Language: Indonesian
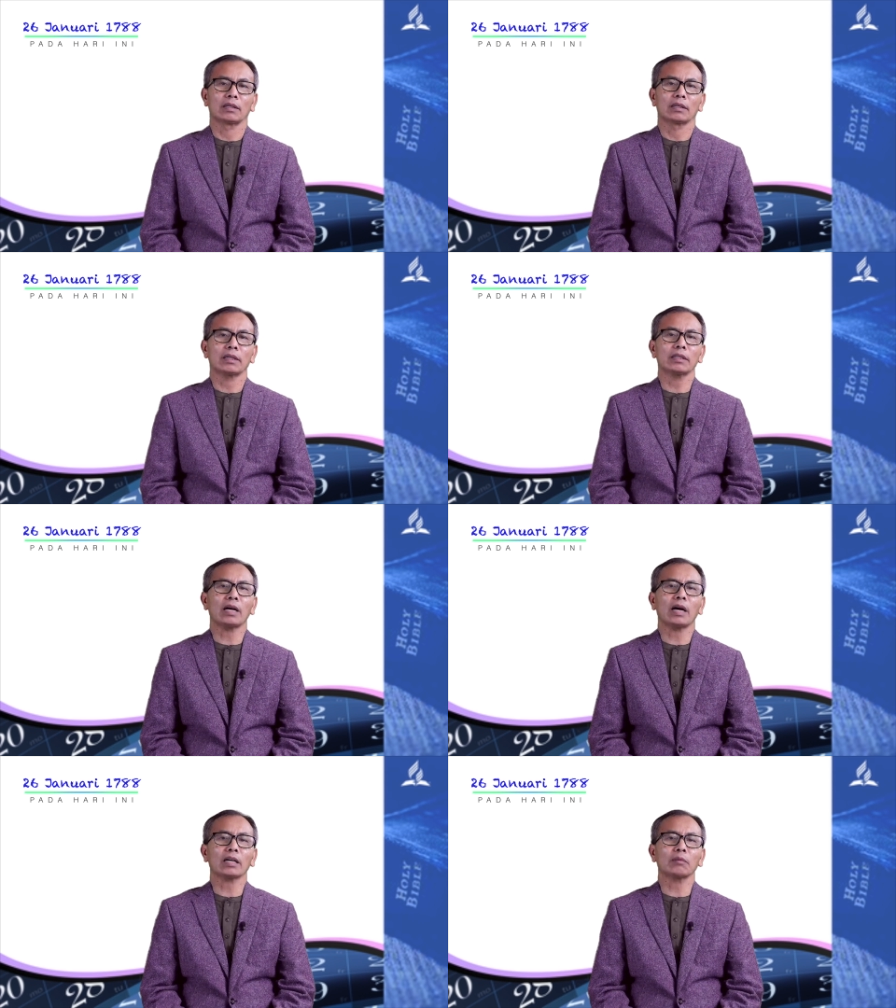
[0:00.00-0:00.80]
Kita
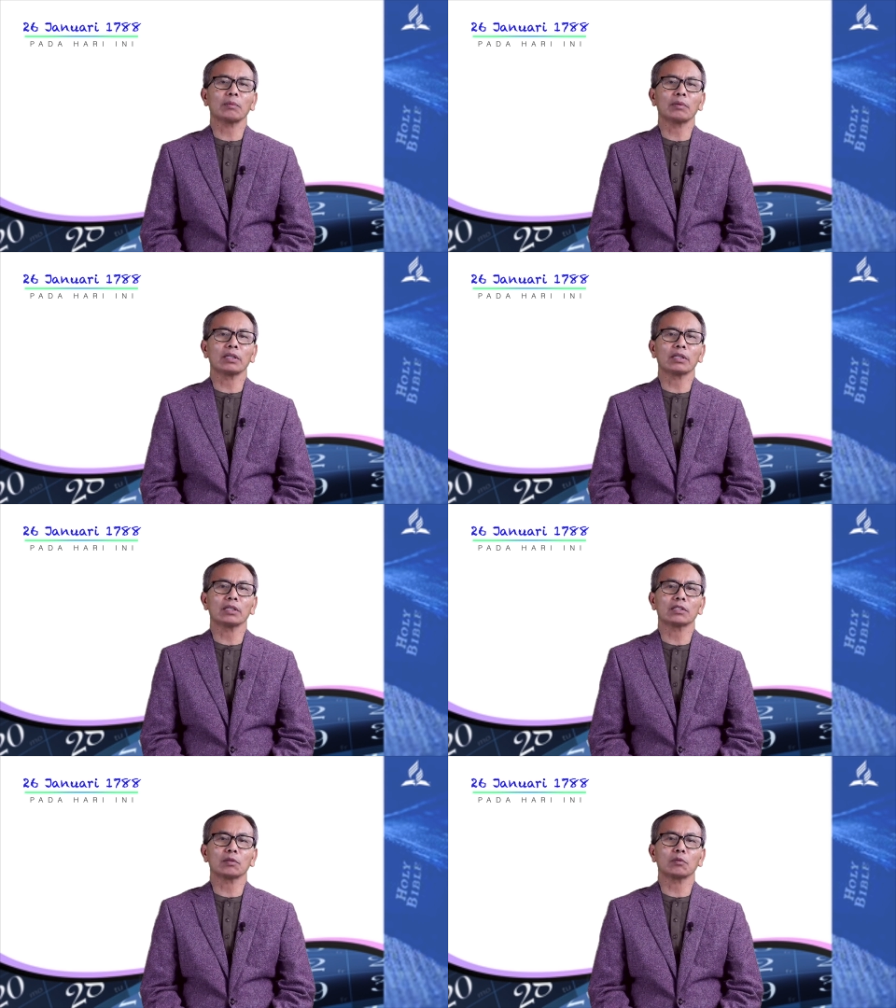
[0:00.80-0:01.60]
akan memiliki
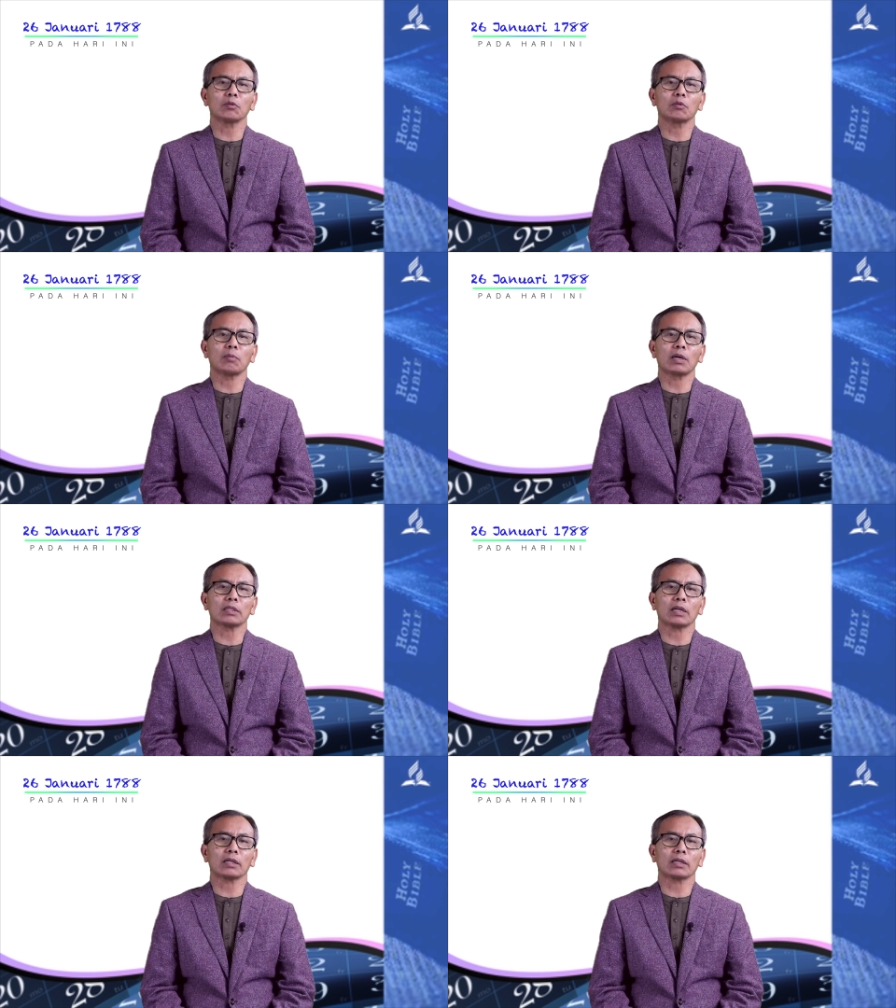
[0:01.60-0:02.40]
seluruh
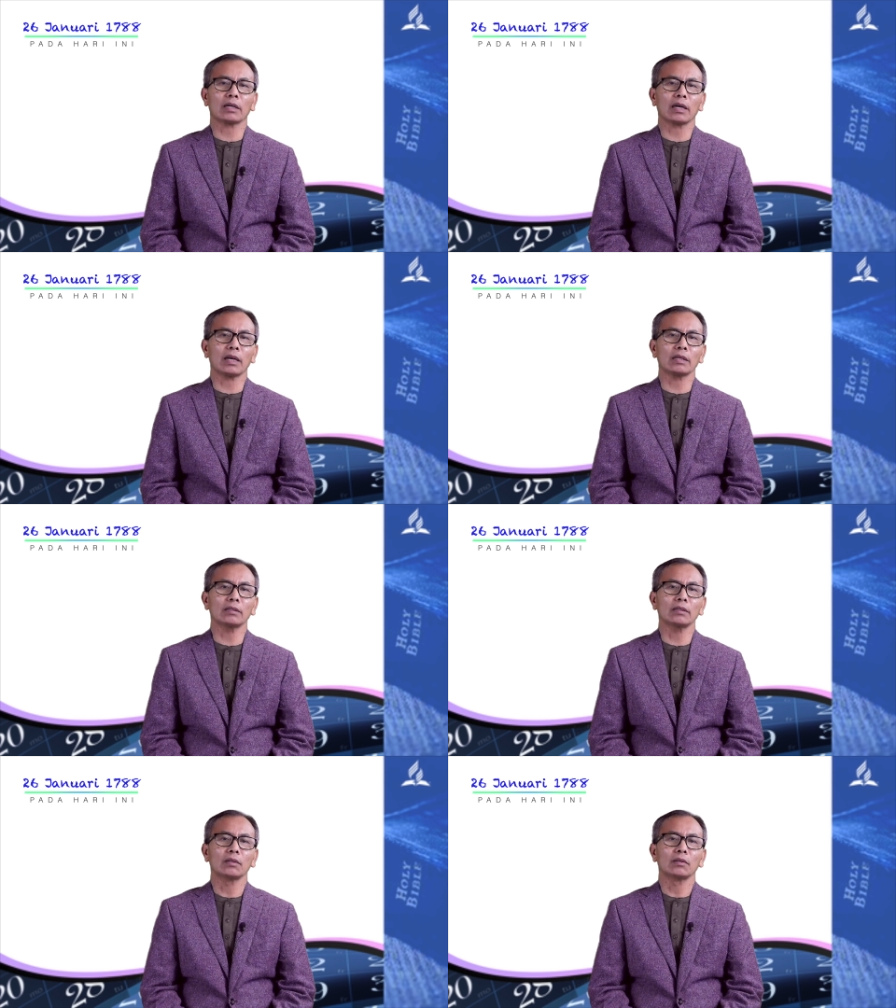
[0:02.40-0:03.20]
masa kekekalan
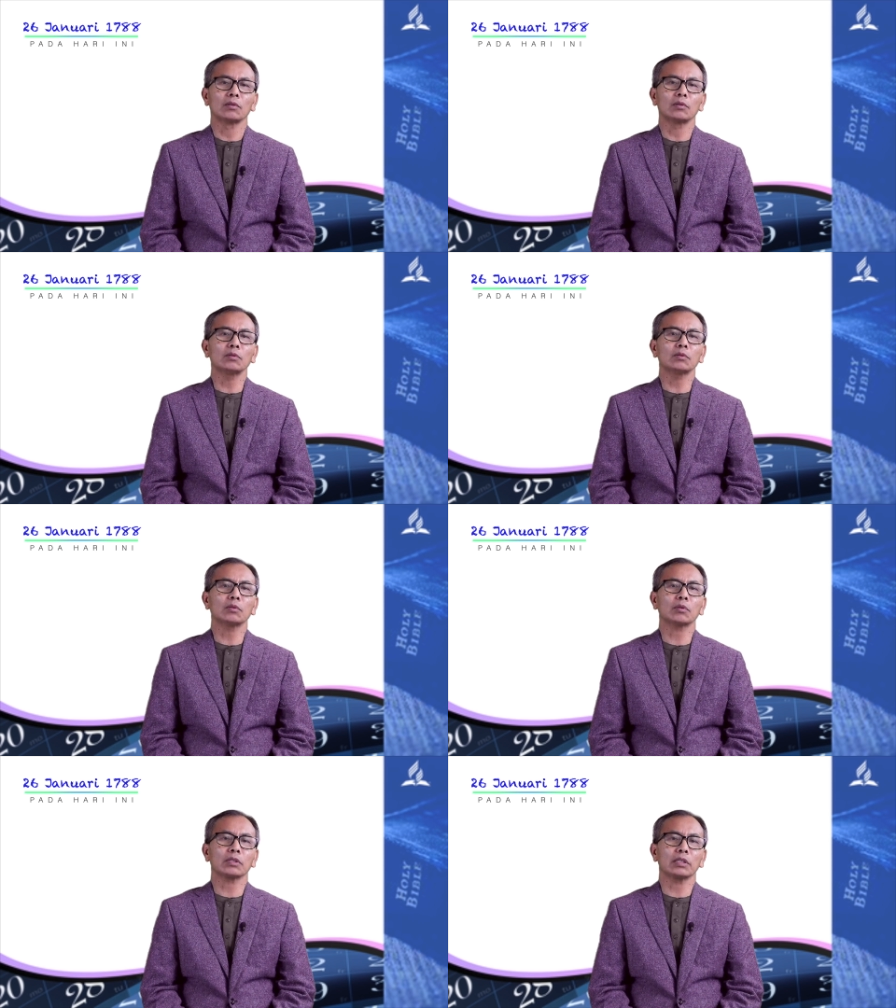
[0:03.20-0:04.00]

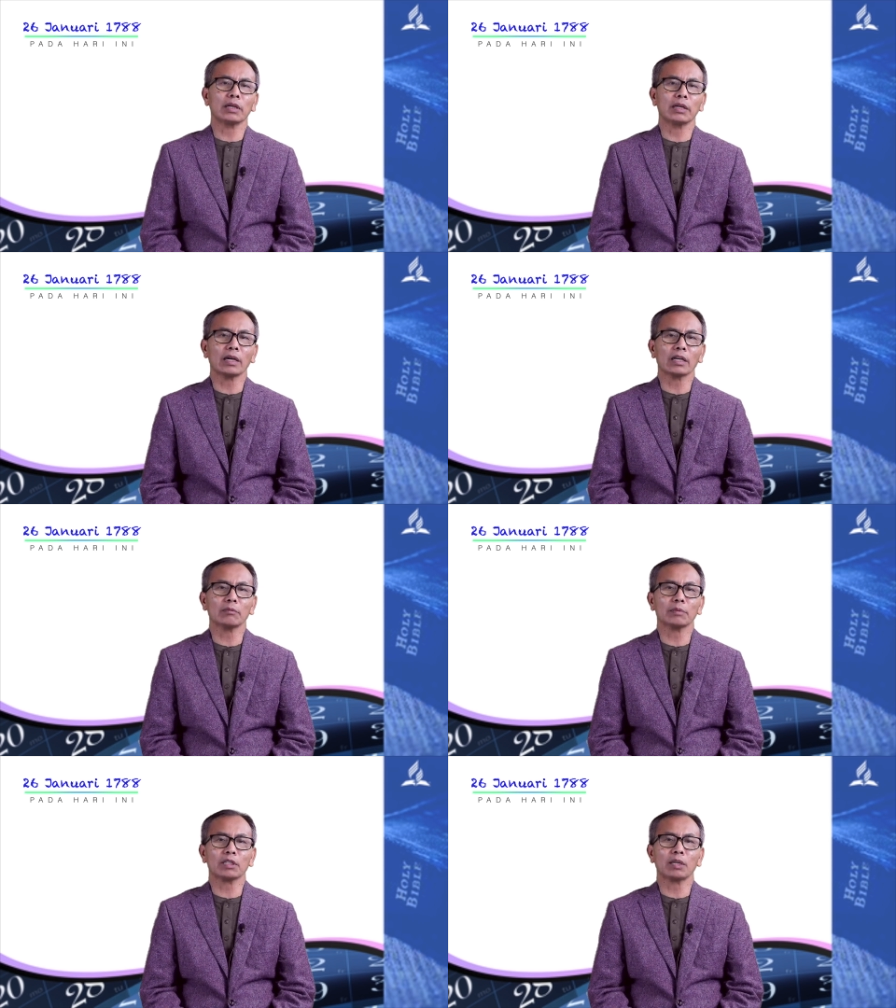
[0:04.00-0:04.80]
untuk dirayakan
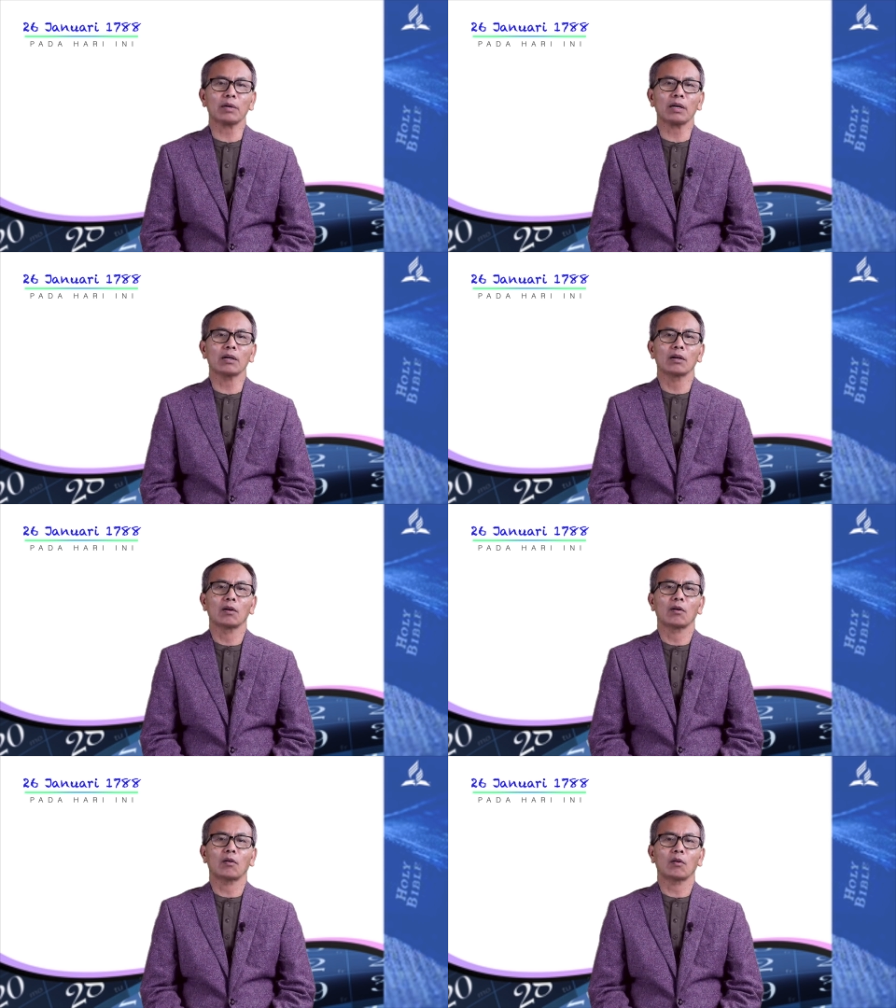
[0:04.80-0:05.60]
bersama
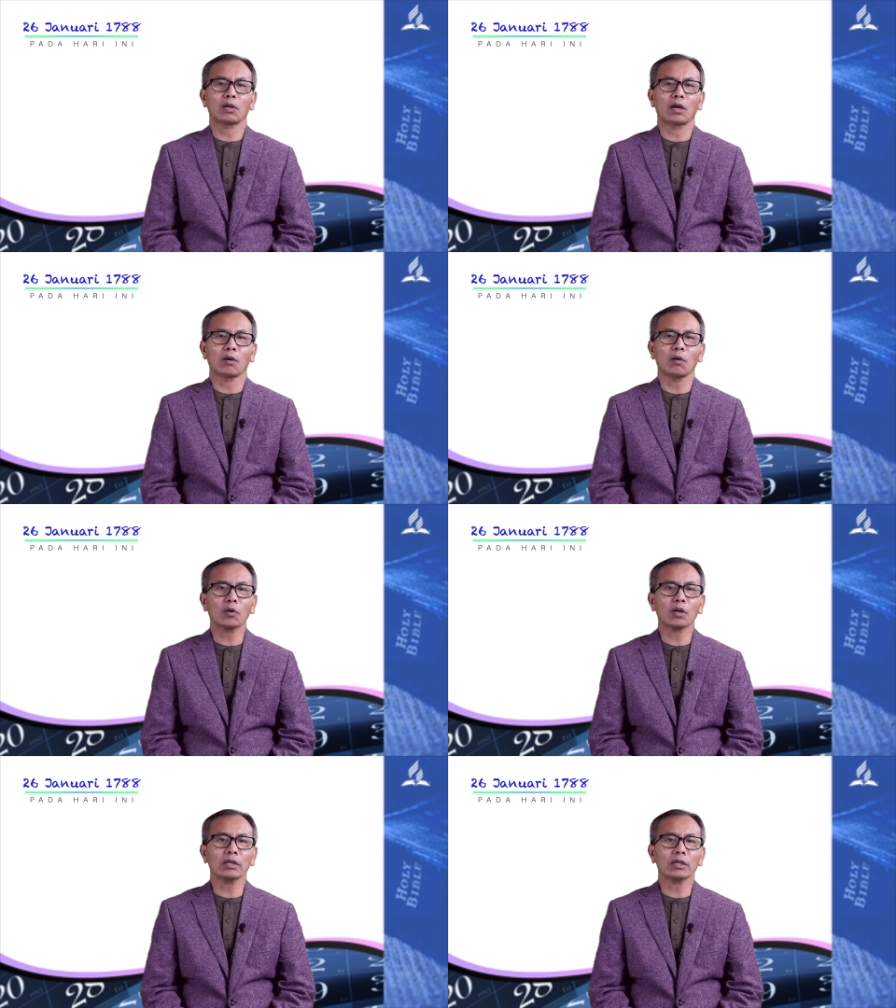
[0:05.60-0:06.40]

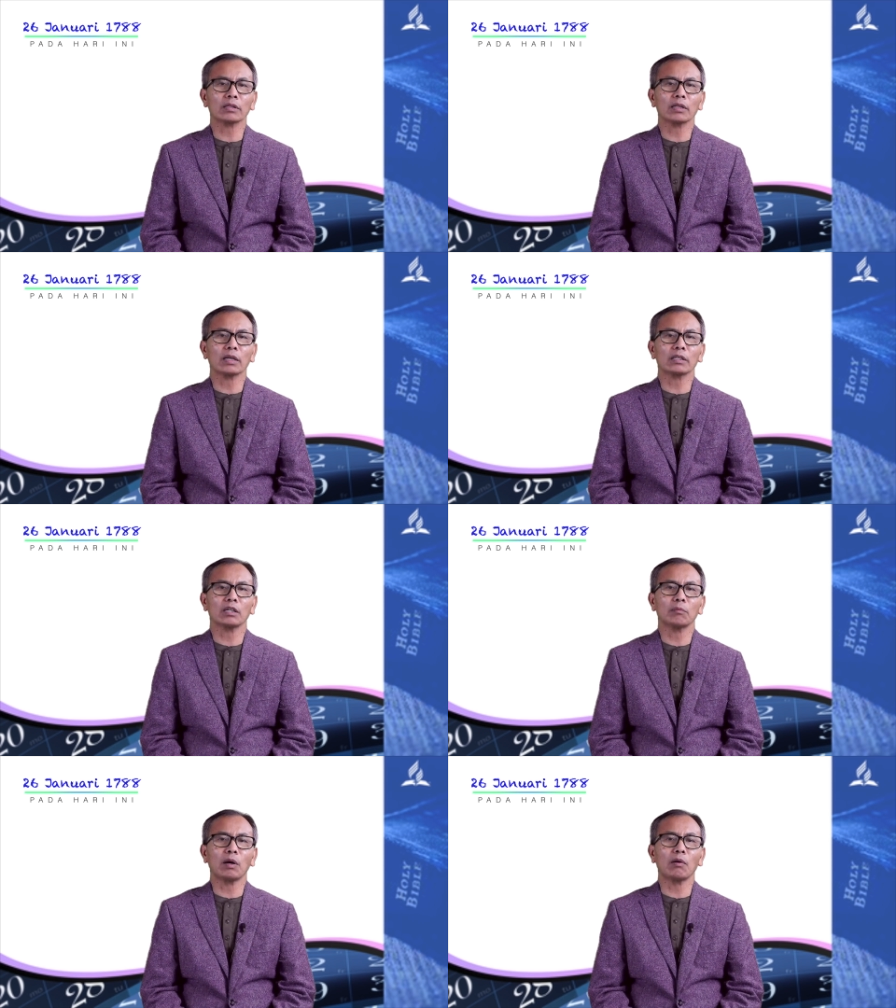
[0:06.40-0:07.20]
orang-orang yang telah kita
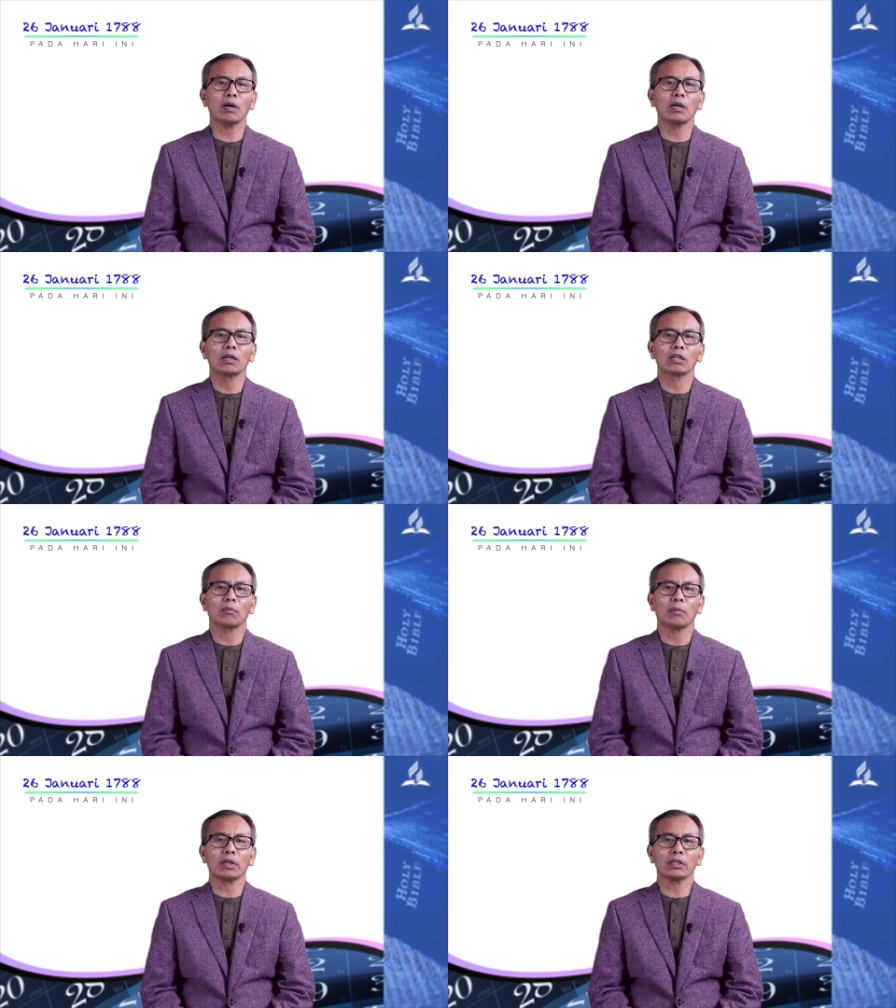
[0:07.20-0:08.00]
bawa
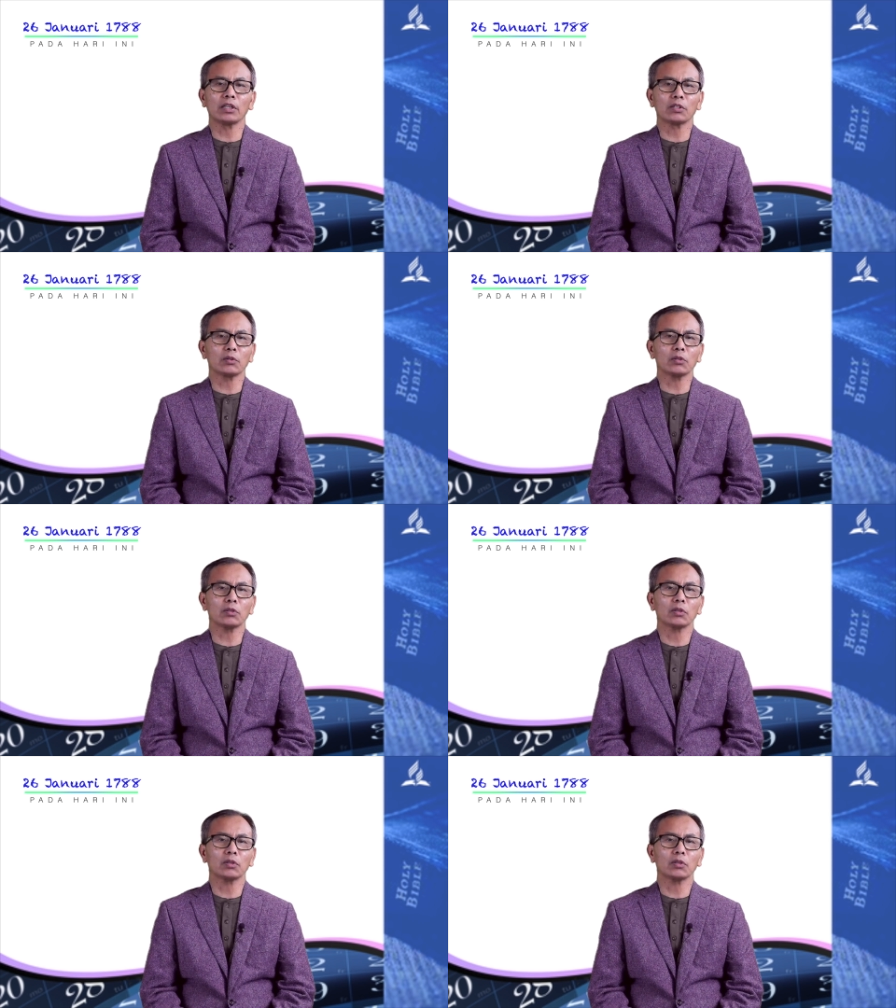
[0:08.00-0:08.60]
kepada Yesus,